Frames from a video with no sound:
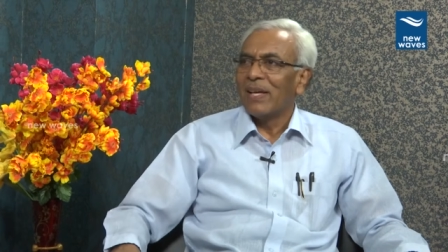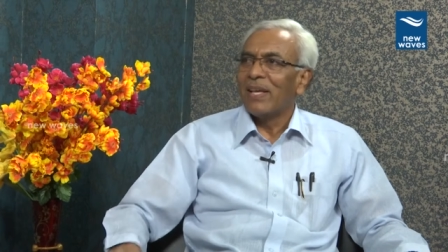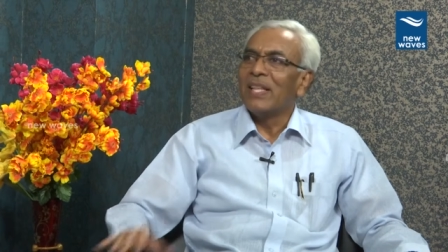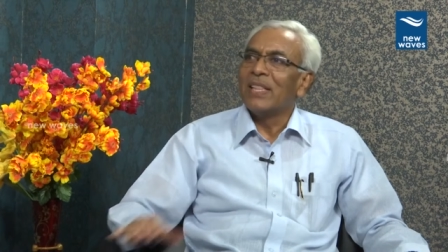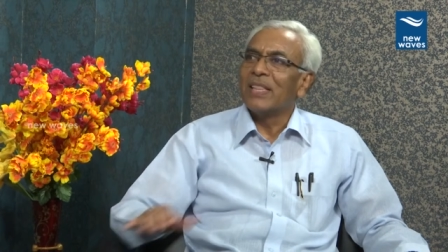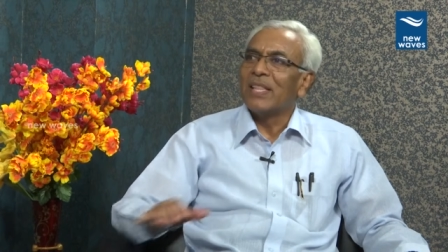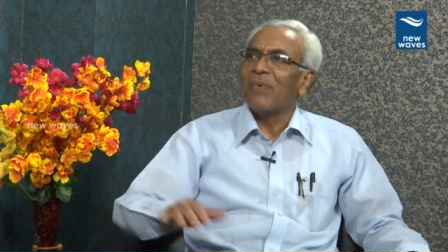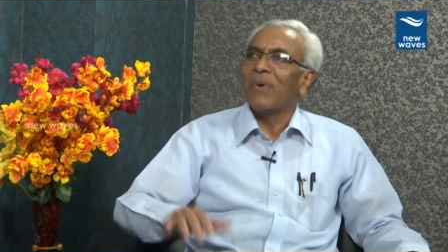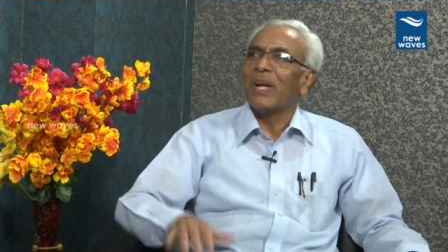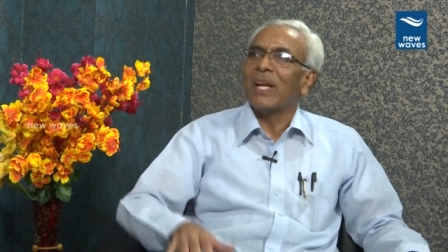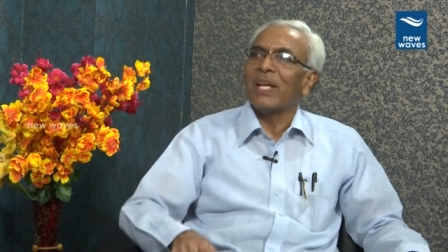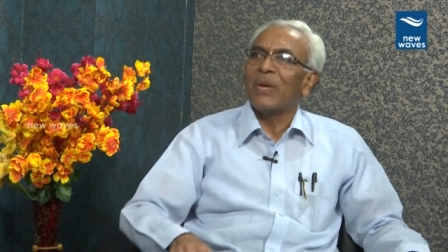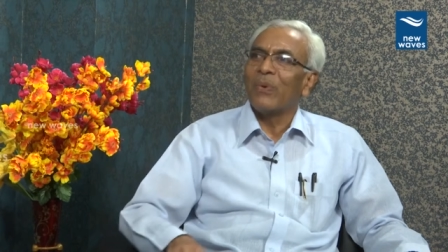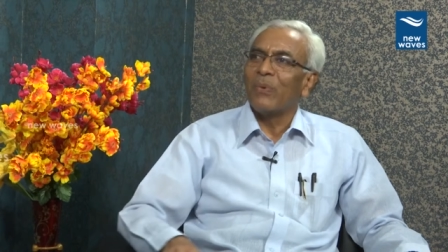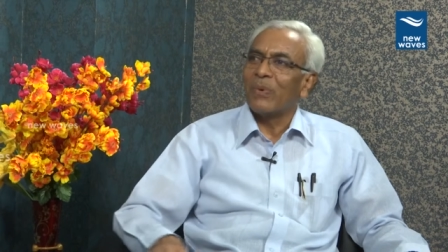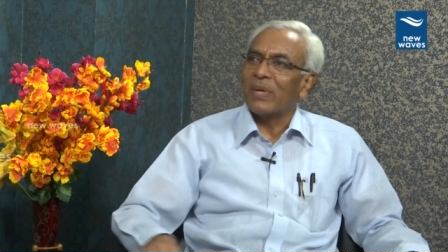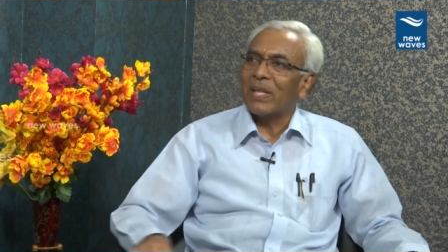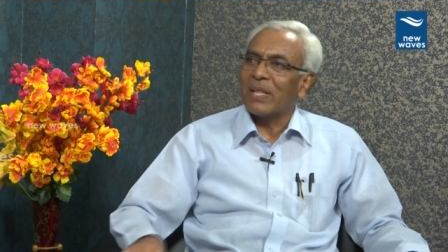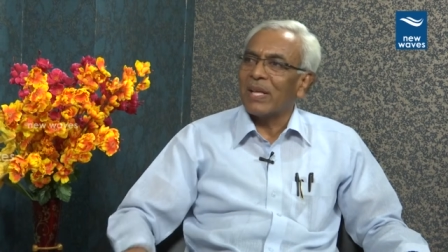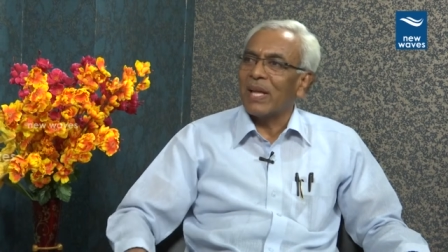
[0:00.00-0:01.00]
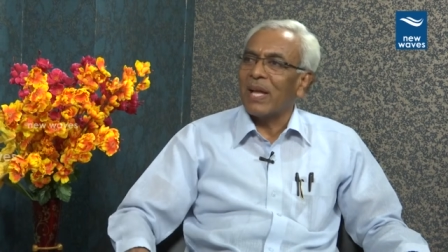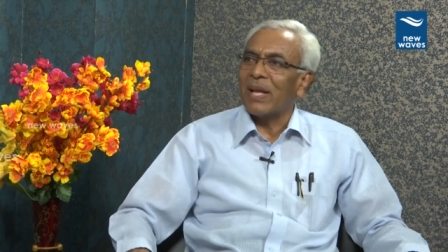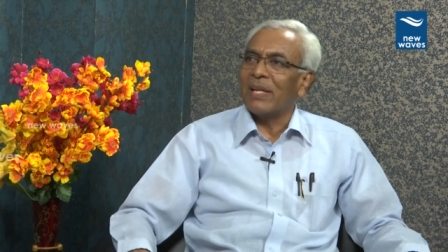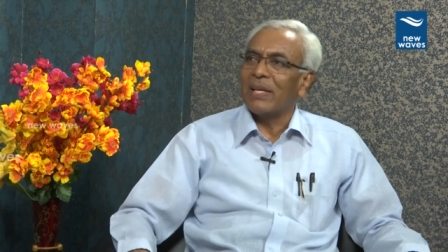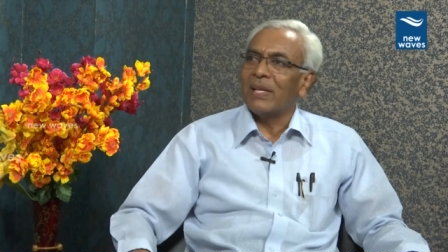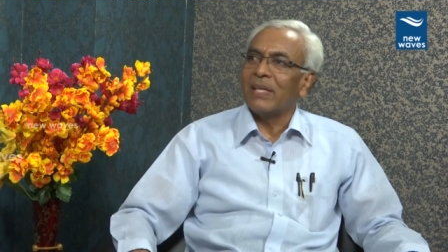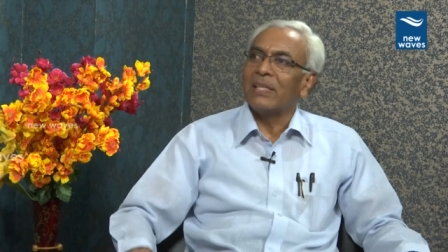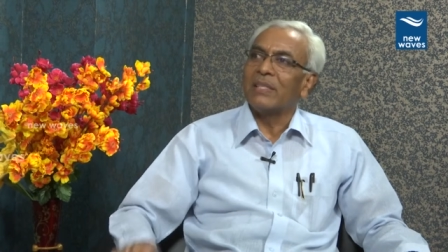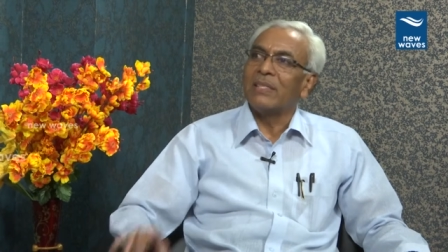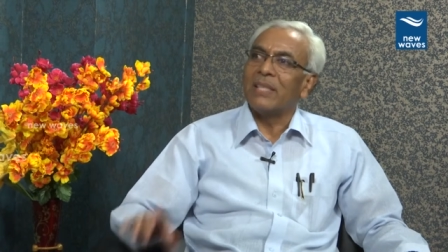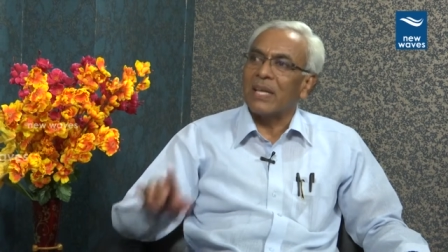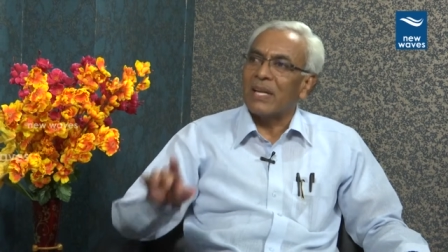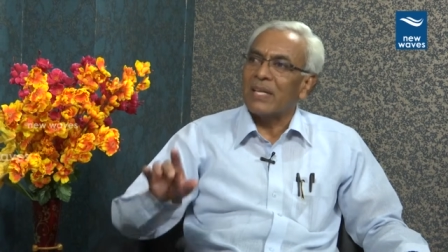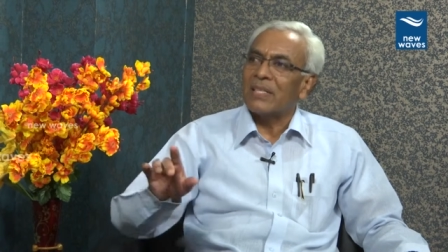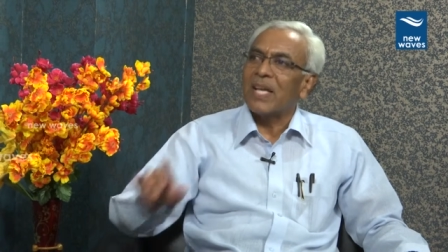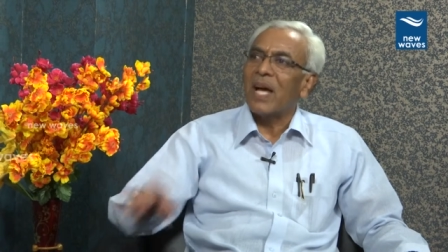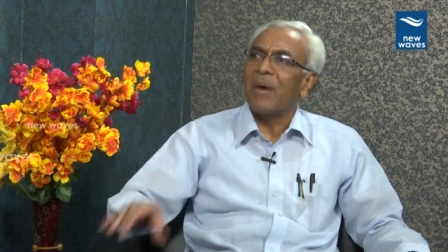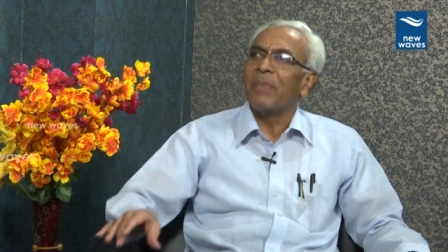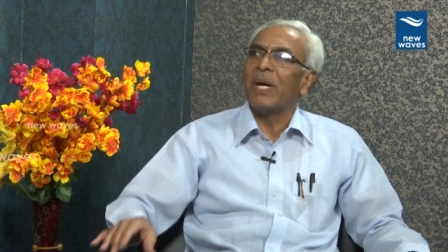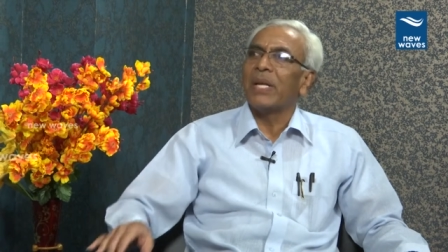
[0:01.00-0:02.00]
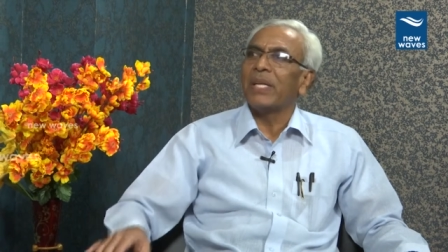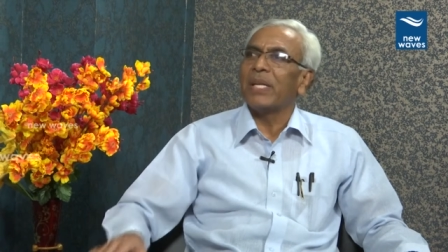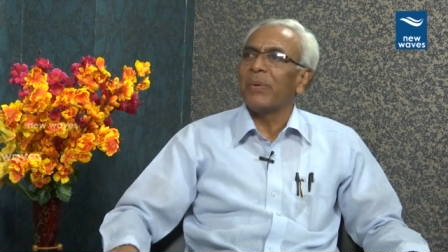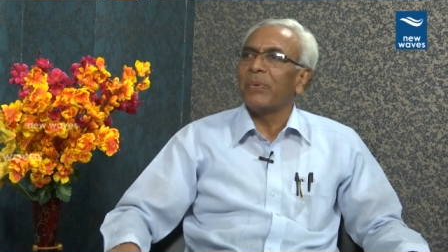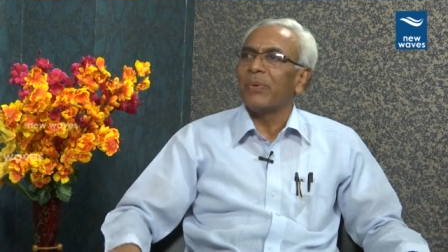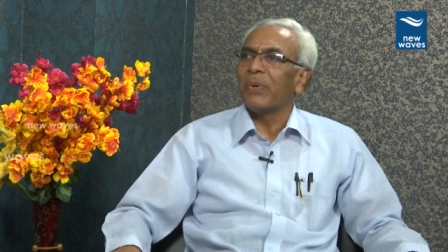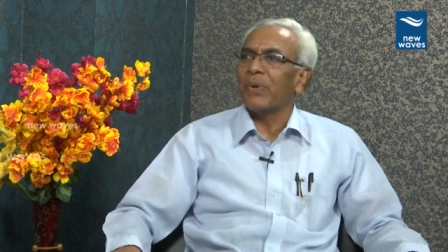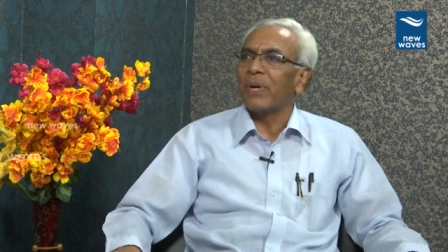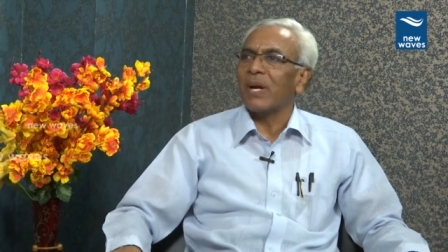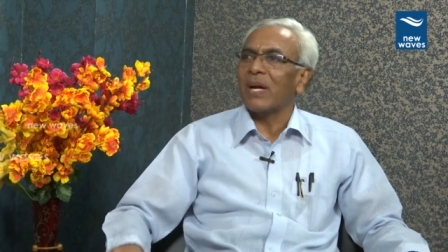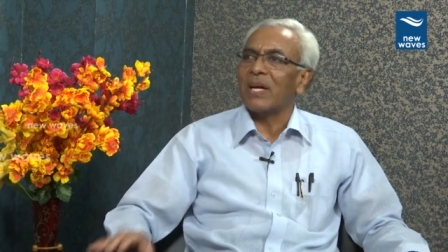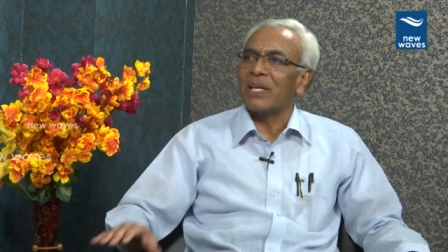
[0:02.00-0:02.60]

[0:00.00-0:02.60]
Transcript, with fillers: ఇంతవరకే ఉంటుంది కానీ జనసామాన్యం యొక్క